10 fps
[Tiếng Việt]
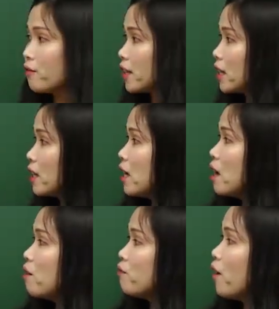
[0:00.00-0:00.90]
Vậy thì
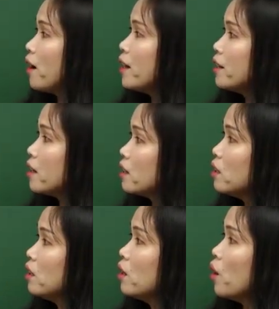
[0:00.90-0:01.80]
với
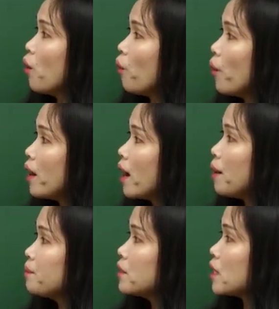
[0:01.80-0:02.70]
những nguyên
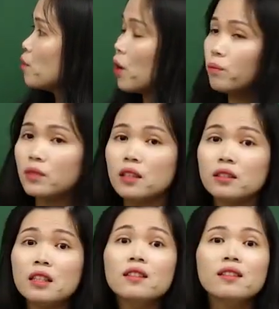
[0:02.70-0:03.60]
âm trong động
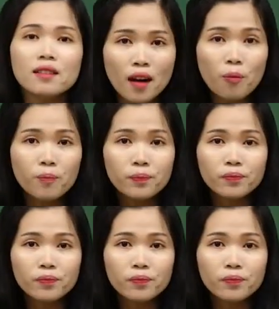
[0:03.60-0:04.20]
từ tính từ gốc